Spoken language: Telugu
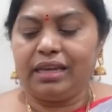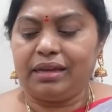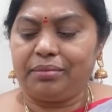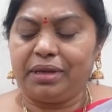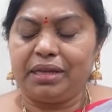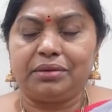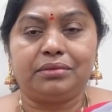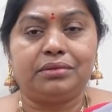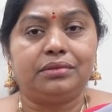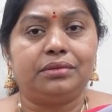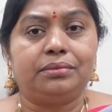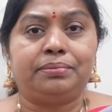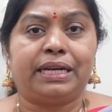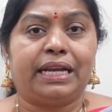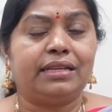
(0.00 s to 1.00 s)
ఇంకా మీరు
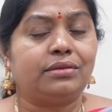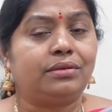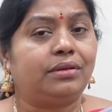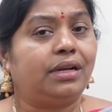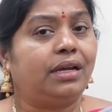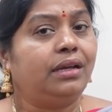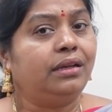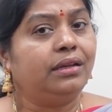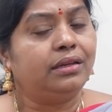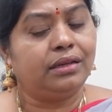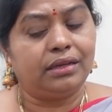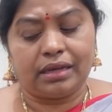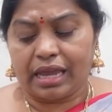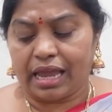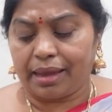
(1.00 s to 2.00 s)
ప్రైస్ కూడా
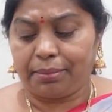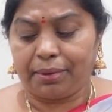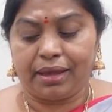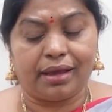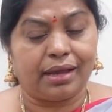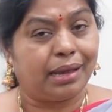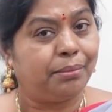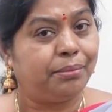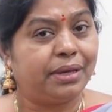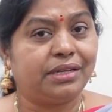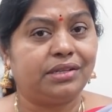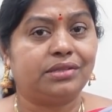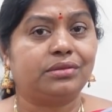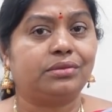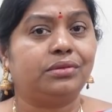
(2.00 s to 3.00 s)
హ్యాపీగా కంపేర్
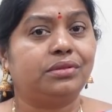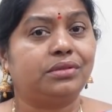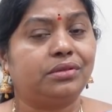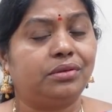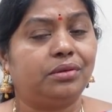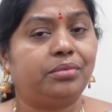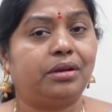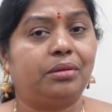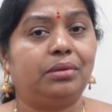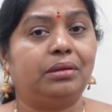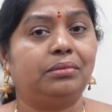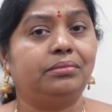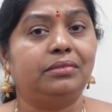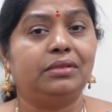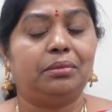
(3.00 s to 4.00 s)
చేసుకోవచ్చు నో
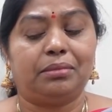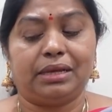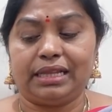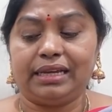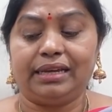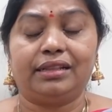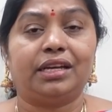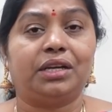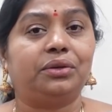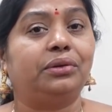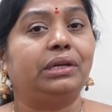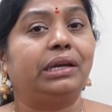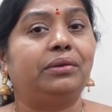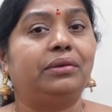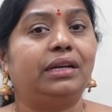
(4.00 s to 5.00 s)
ప్రాబ్లం మన దగ్గర
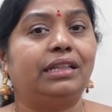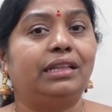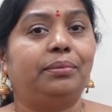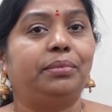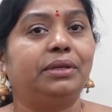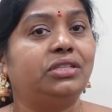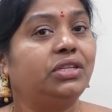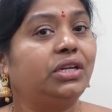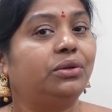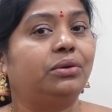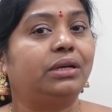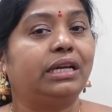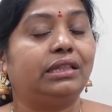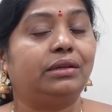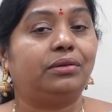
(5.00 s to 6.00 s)
తక్కువకే ఉంటే తప్పించి
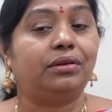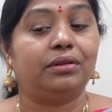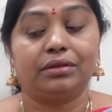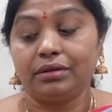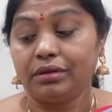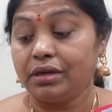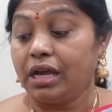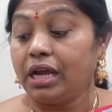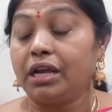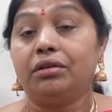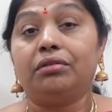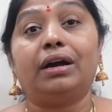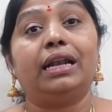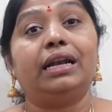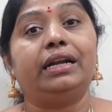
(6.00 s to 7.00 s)
ఎక్కువకైతే ఉండదు
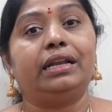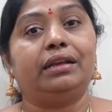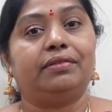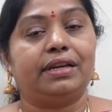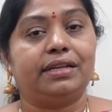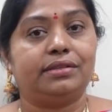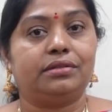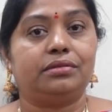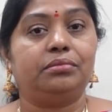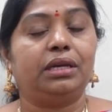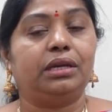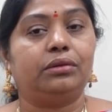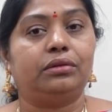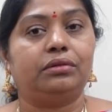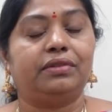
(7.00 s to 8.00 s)
క్వాలిటీ వైజ్
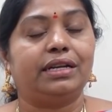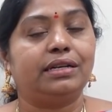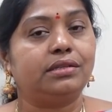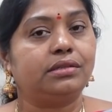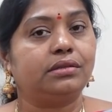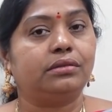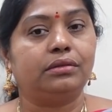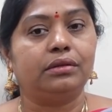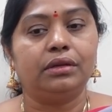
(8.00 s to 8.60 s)
మీకు వన్స్